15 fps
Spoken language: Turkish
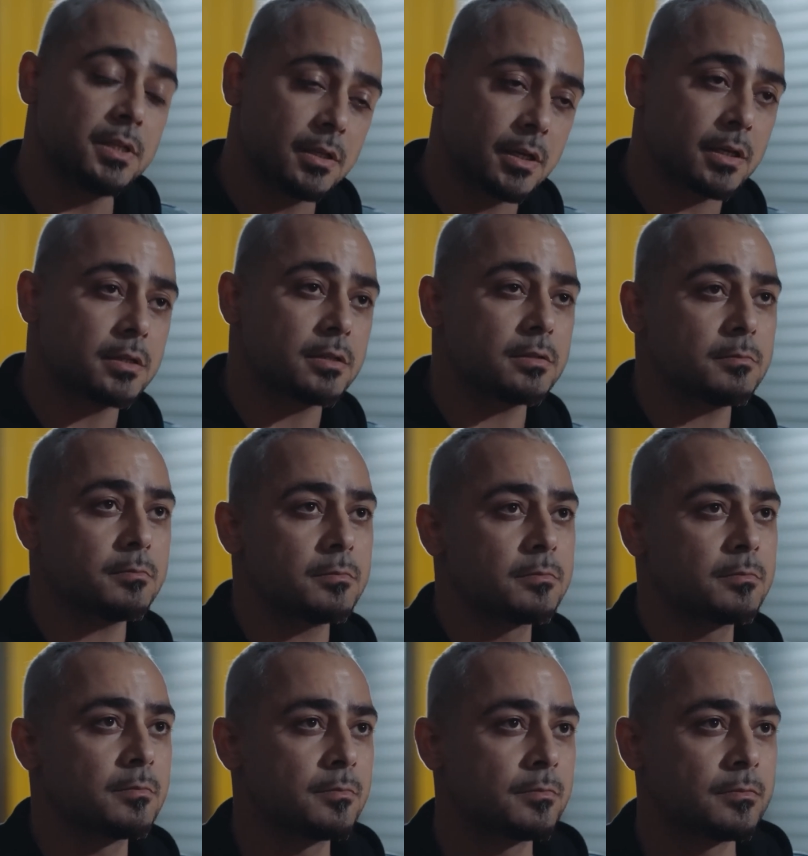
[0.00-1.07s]
bir daha girdim.
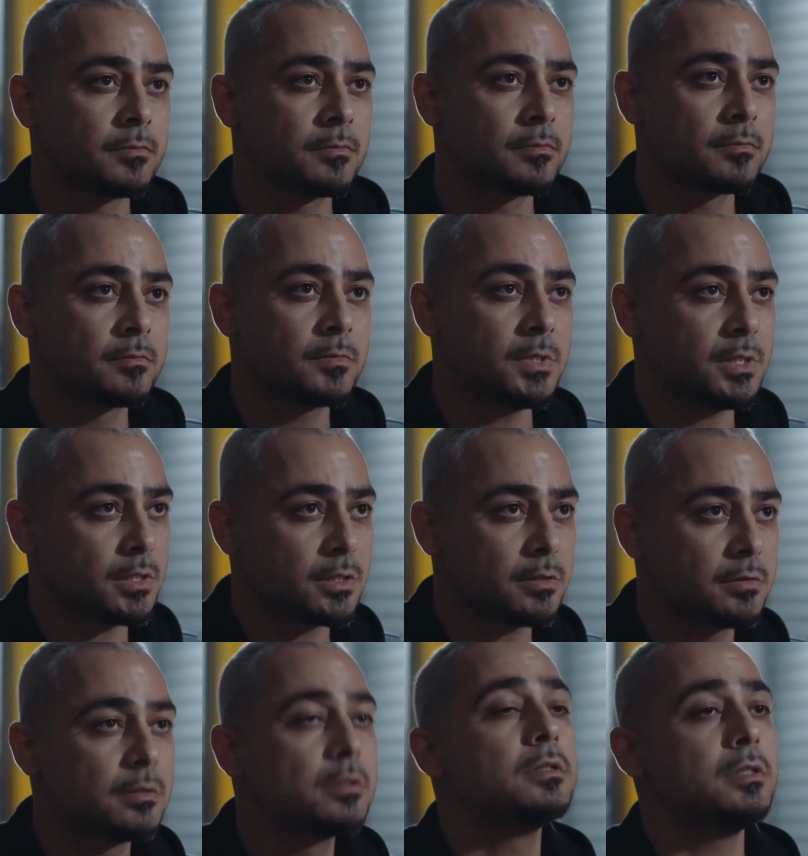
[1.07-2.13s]
Niye?
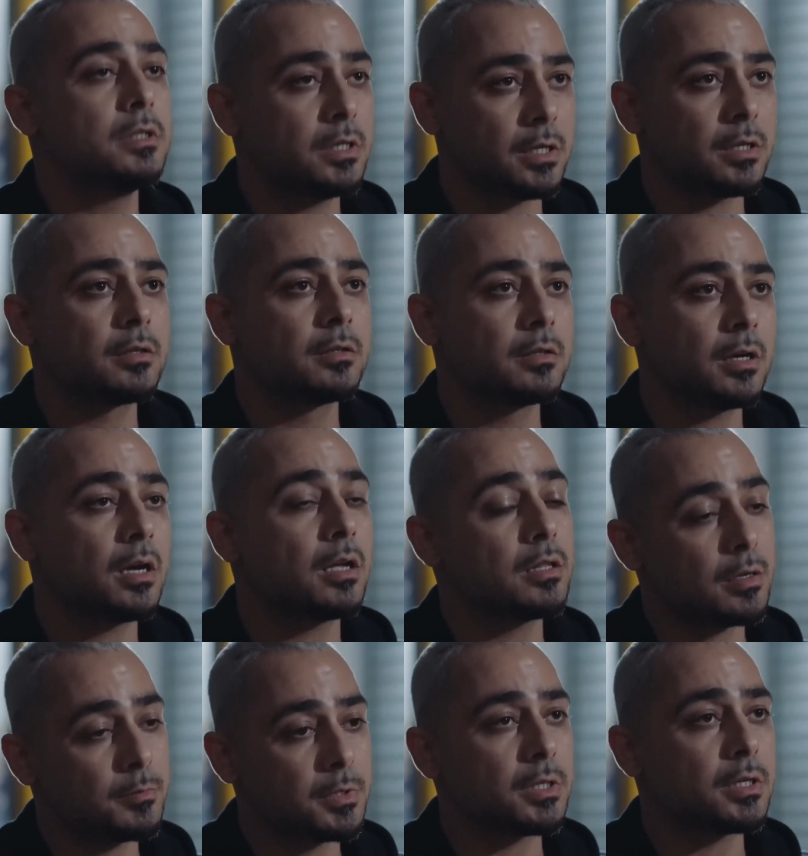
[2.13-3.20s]
Yine
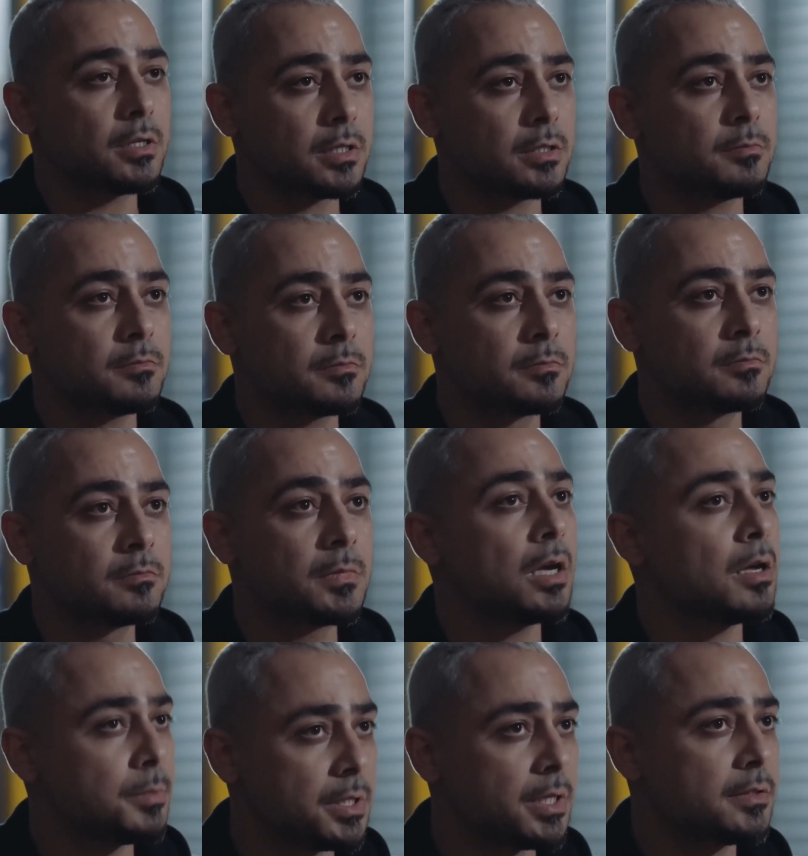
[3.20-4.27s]
adam yaraladım.
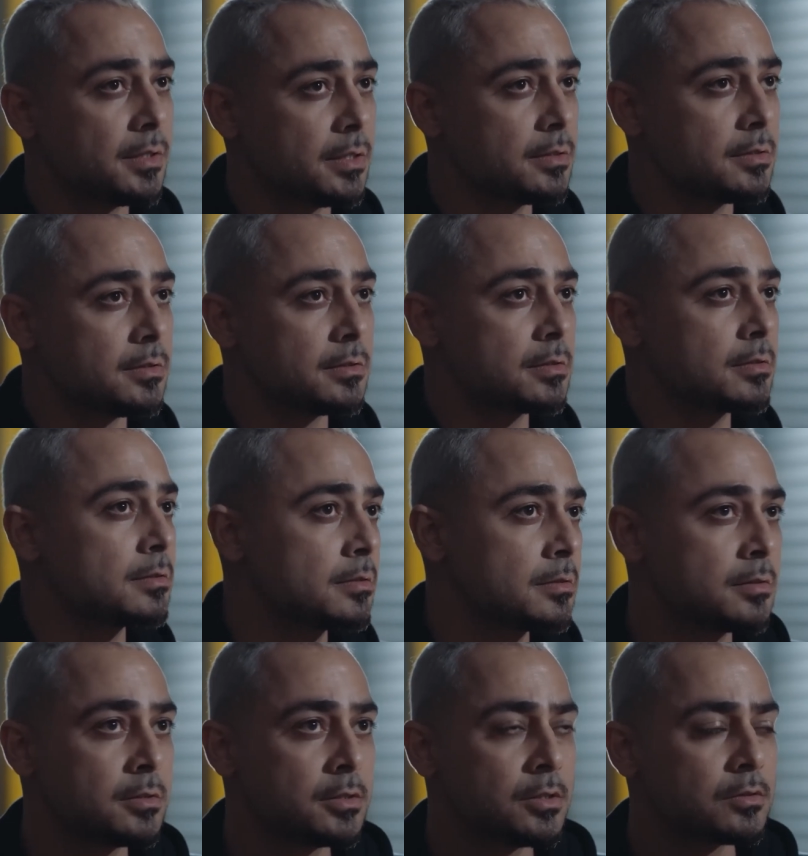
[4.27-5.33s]
Ha bir de tehdit.
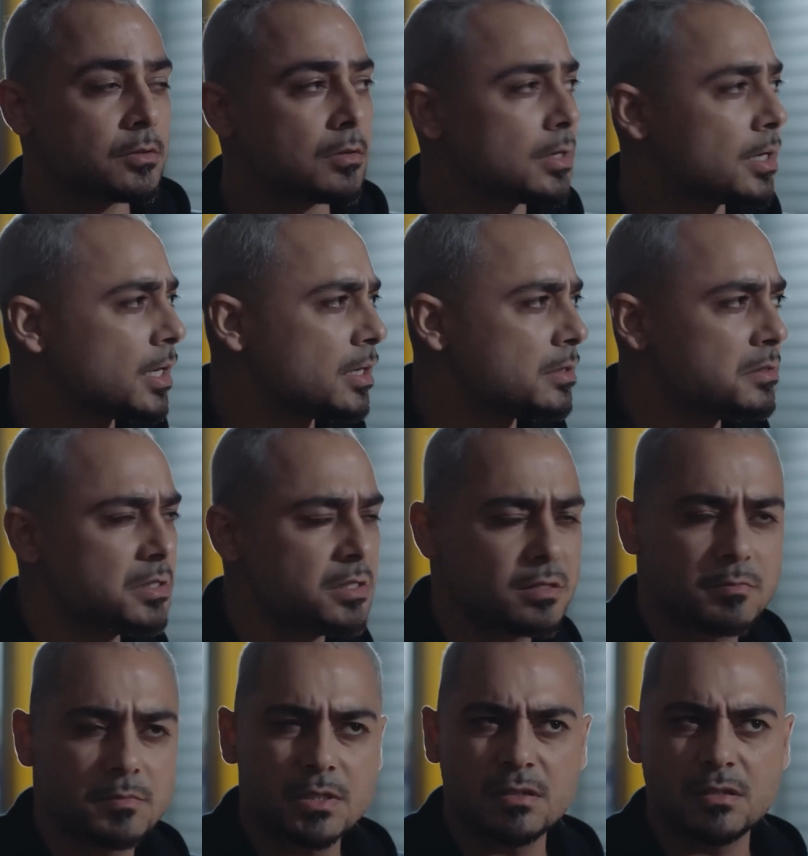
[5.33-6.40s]
Sonra
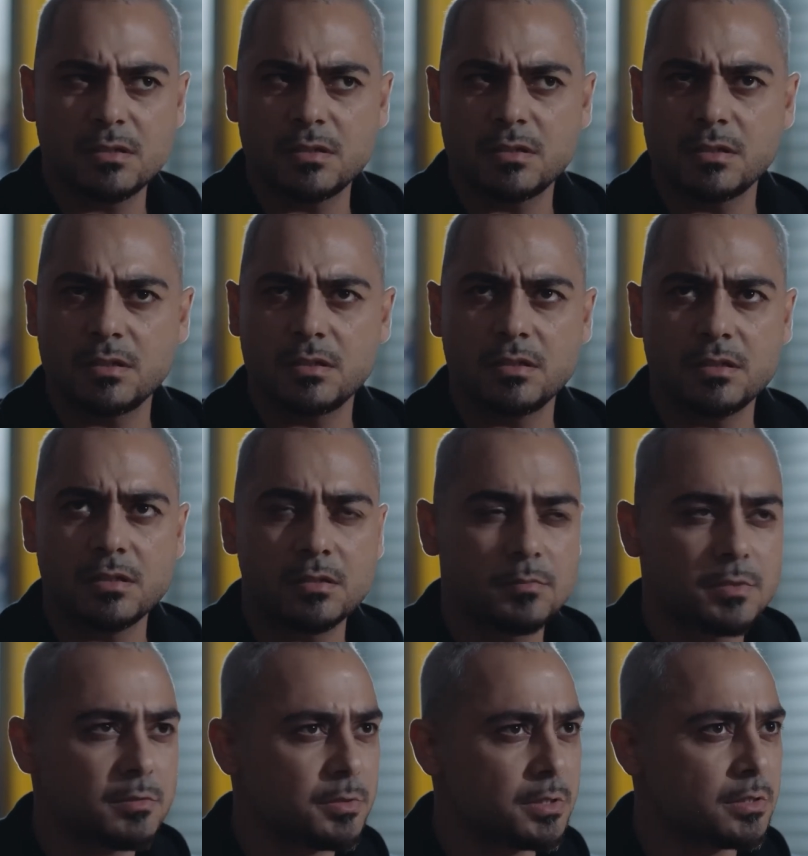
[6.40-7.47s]
20,
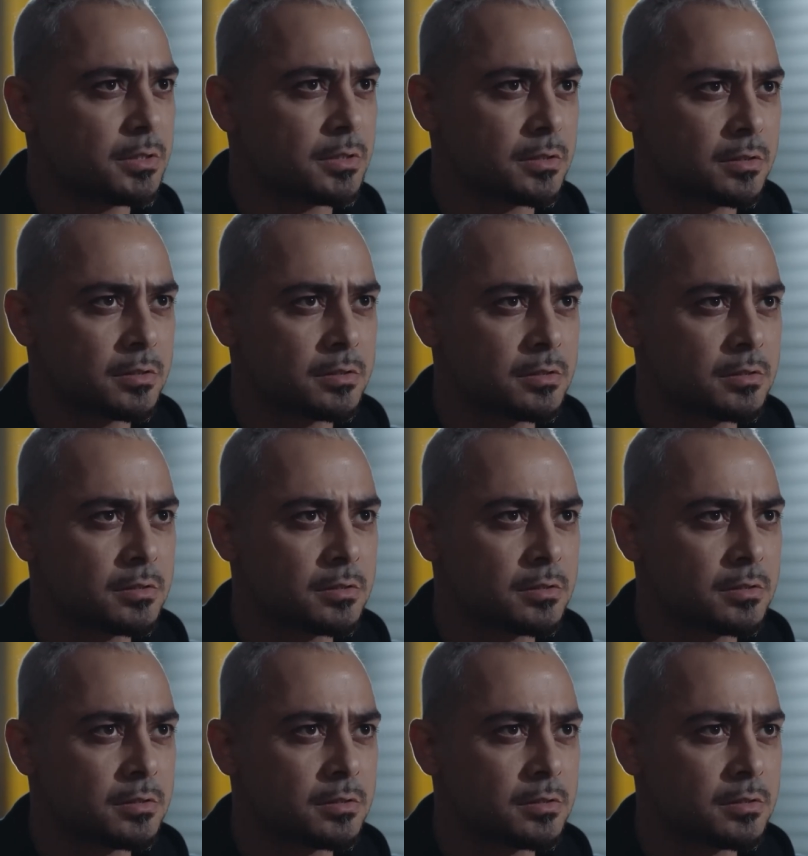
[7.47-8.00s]
21